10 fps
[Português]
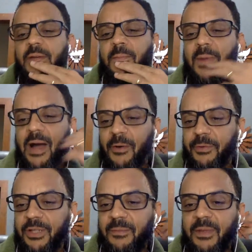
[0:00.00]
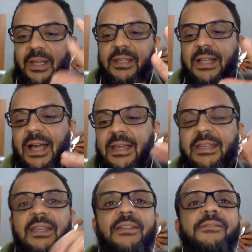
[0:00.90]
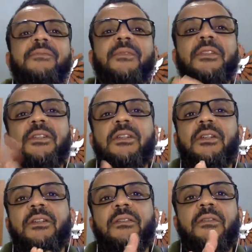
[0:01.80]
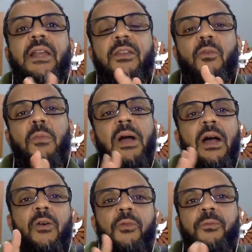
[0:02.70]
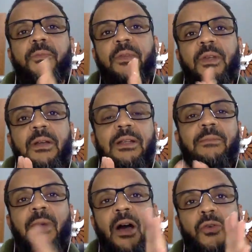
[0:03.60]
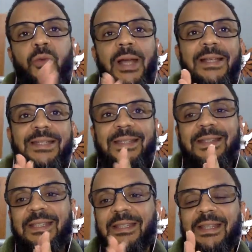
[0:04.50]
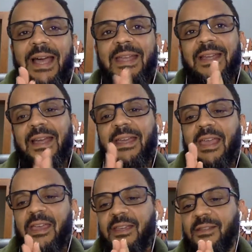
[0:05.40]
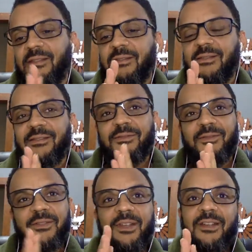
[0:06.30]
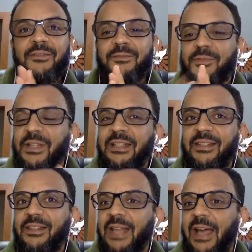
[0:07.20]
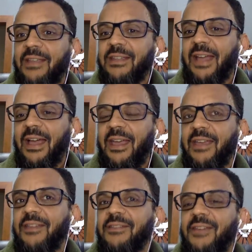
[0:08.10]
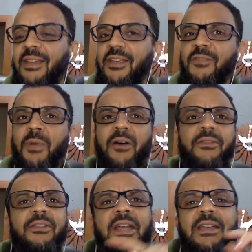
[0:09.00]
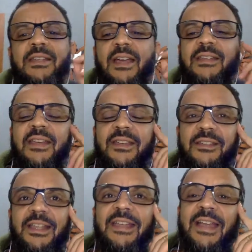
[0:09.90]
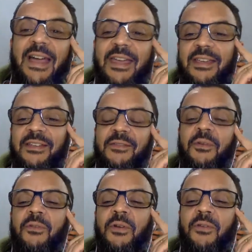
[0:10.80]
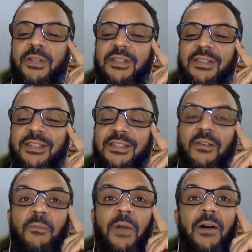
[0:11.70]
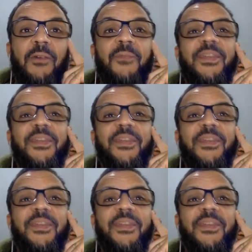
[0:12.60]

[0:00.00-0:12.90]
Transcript: Mauro também tá aí, valeu, Mauro. Mauro lá de Itanhaém, Itanhaém. É isso, Mauro? Itanhaém, Itanhaém, alguma coisa assim, São Paulo.